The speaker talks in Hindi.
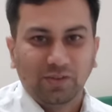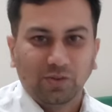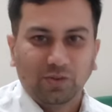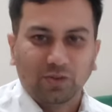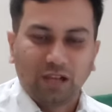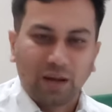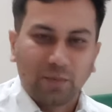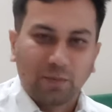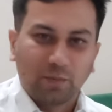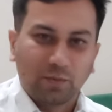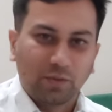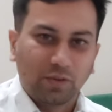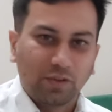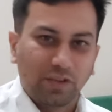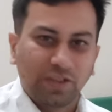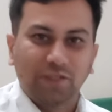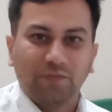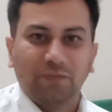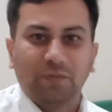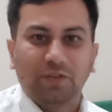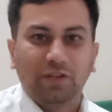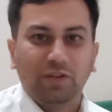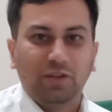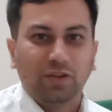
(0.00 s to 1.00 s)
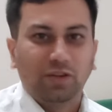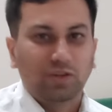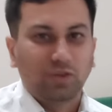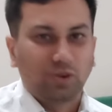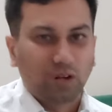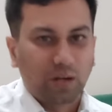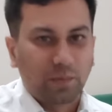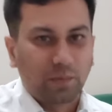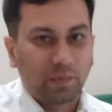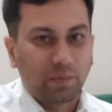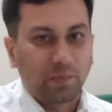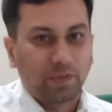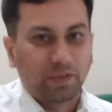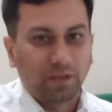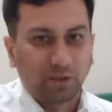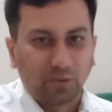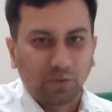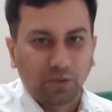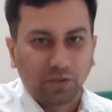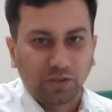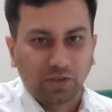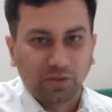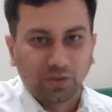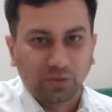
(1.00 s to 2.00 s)
जो कि आपको इस वीडियो के दौरान मैं
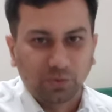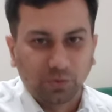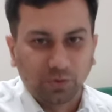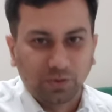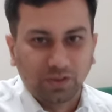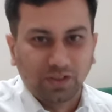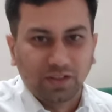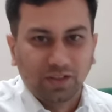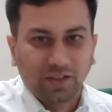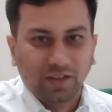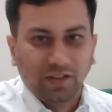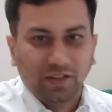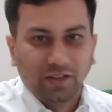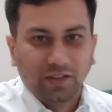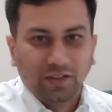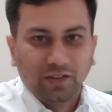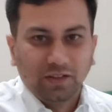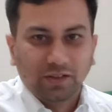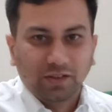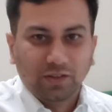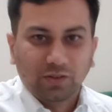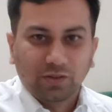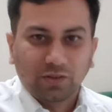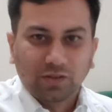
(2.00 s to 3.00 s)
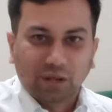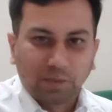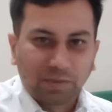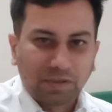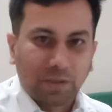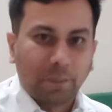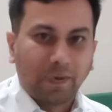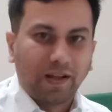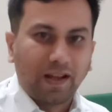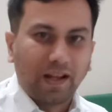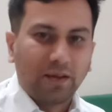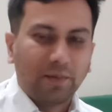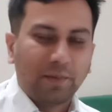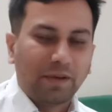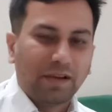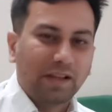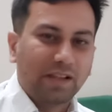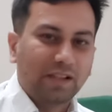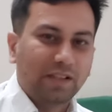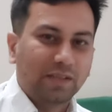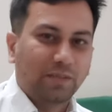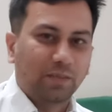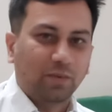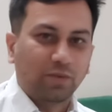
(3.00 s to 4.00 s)
बताऊंगा ज़रूर तो सबसे पहले
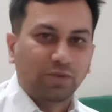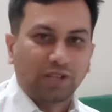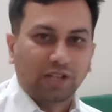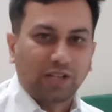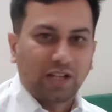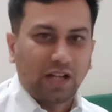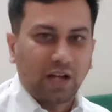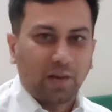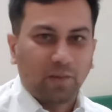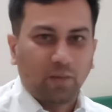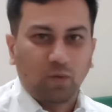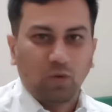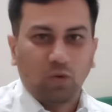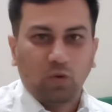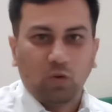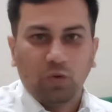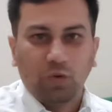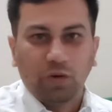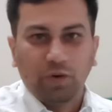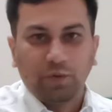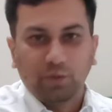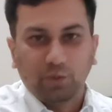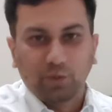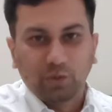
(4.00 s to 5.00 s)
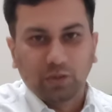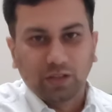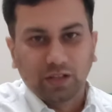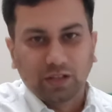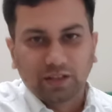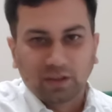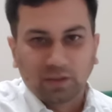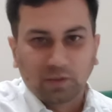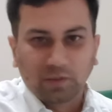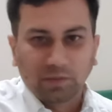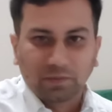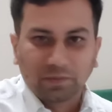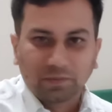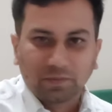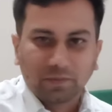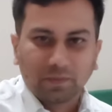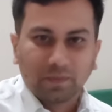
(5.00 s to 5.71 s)
मैं इस प्रोजेक्ट का आपको ओवरव्यू दे देता हूं